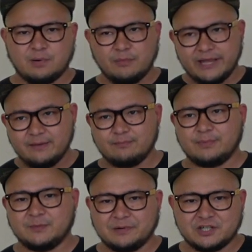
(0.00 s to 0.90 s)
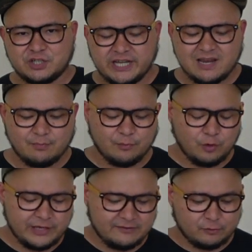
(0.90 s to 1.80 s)
по моим предпочтениям,
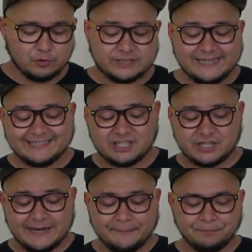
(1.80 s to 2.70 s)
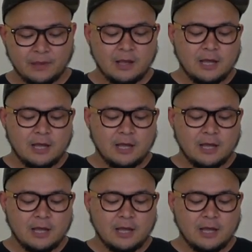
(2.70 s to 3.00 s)
многие вкусы не зашли.